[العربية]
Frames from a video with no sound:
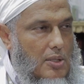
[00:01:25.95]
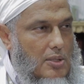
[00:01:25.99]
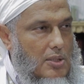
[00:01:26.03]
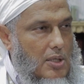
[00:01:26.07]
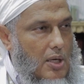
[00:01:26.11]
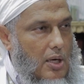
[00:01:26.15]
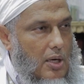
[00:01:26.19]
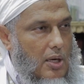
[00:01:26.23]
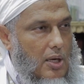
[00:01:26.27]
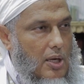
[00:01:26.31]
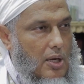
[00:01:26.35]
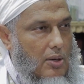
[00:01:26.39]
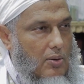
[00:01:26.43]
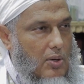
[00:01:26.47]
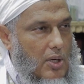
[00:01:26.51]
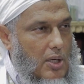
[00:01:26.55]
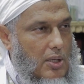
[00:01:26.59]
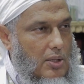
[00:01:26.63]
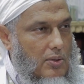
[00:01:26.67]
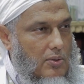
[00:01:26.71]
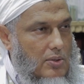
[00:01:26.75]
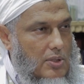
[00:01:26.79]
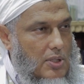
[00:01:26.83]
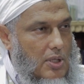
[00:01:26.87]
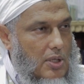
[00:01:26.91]
صلى الله
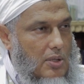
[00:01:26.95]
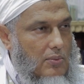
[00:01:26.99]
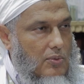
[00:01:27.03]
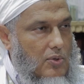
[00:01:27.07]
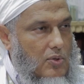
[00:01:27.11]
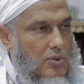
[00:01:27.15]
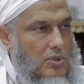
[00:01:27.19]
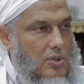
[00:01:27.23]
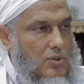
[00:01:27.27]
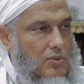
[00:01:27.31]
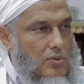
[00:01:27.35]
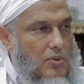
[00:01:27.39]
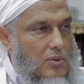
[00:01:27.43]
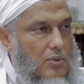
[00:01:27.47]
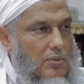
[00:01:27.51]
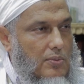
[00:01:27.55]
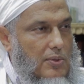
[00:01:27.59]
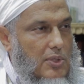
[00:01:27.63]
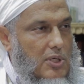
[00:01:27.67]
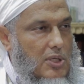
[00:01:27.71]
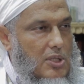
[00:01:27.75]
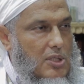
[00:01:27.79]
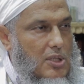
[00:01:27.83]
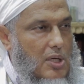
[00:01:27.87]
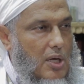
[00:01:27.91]
عليه وسلم واستوصوا
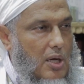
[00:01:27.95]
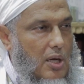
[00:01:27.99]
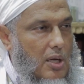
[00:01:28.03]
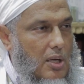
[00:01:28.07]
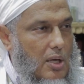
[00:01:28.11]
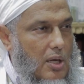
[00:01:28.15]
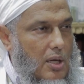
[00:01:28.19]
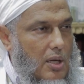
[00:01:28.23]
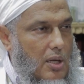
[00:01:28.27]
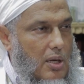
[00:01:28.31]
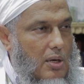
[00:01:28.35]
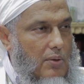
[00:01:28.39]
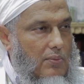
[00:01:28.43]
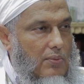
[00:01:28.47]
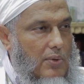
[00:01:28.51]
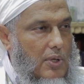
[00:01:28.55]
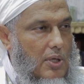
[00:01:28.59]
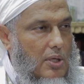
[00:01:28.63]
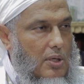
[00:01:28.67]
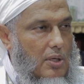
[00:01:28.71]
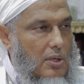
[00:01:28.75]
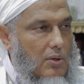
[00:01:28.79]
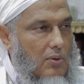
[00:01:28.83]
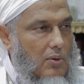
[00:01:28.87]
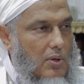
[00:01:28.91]
بالنساء خيرا
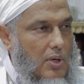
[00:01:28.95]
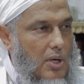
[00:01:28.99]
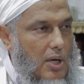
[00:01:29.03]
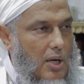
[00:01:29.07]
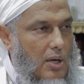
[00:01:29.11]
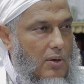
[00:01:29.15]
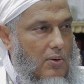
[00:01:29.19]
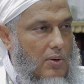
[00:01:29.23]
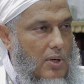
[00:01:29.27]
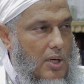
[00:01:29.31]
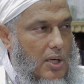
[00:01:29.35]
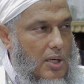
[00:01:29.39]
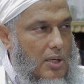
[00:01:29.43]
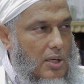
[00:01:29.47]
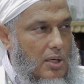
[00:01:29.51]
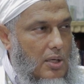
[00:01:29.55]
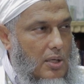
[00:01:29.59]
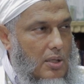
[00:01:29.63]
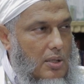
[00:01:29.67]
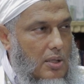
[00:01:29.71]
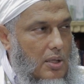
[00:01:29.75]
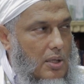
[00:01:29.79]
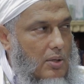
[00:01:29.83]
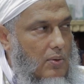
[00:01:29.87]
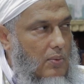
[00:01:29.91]
فإنهن عوان
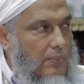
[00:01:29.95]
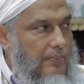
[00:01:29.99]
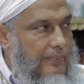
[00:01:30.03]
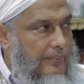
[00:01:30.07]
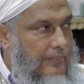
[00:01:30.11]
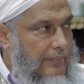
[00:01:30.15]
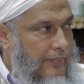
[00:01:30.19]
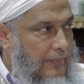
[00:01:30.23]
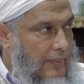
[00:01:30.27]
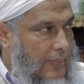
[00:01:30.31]
لديكم